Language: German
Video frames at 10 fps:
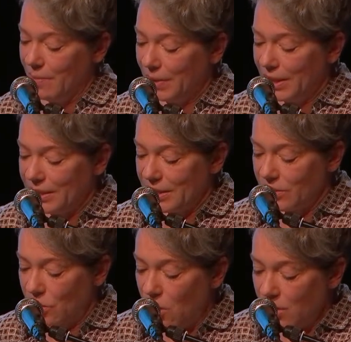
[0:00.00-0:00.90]
bringt
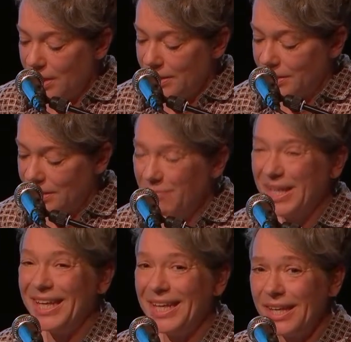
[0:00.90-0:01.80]
das
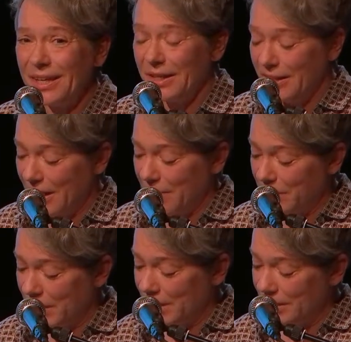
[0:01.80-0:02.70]
Orga-Team
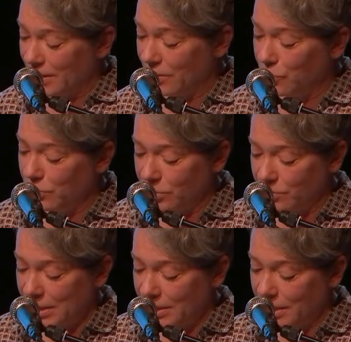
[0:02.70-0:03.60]
ehrenamtlich rund
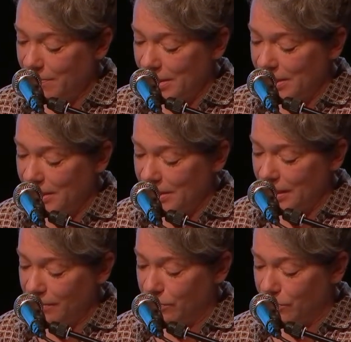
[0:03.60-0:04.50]
um das Thema
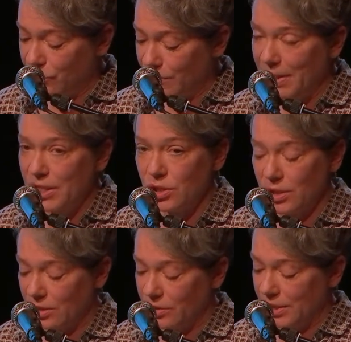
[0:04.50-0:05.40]
Digitalkultur Menschen
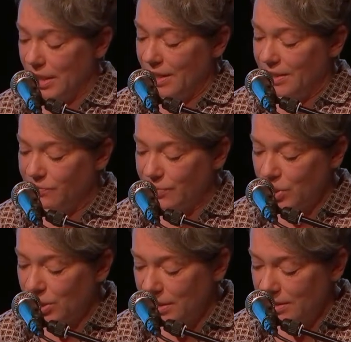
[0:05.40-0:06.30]
aus den
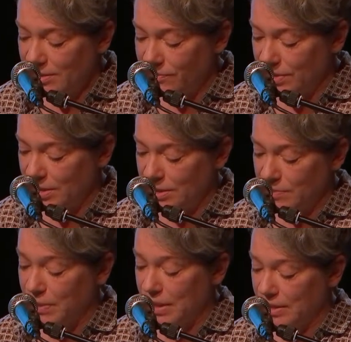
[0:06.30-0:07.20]
verschiedensten
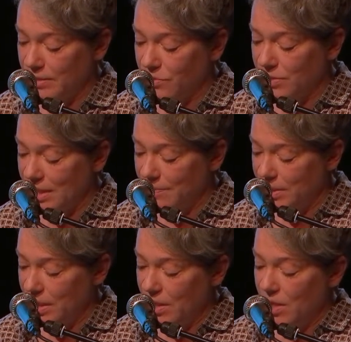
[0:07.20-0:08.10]
Wissensbereichen
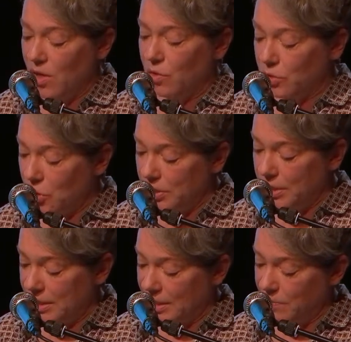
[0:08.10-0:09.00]
zusammen und
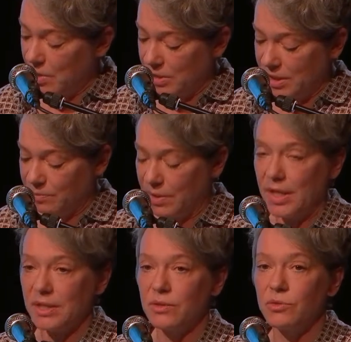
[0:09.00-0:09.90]
heute eben aus den
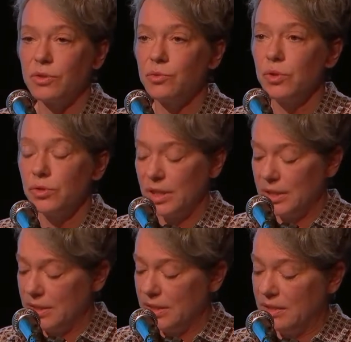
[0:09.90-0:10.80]
Bereichen Kultur und
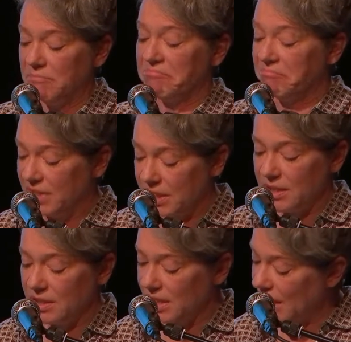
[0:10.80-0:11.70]
IT. Das
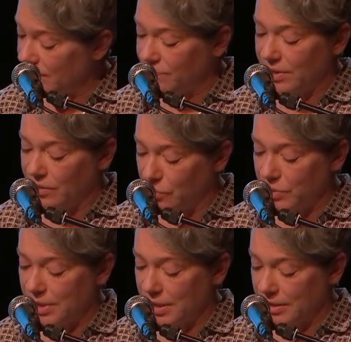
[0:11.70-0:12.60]
ist einfach
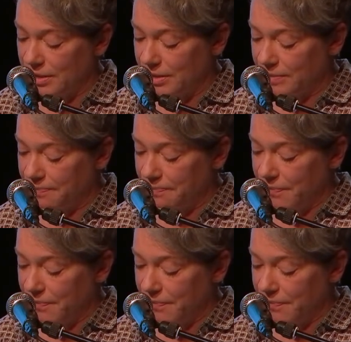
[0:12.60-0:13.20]
großartig.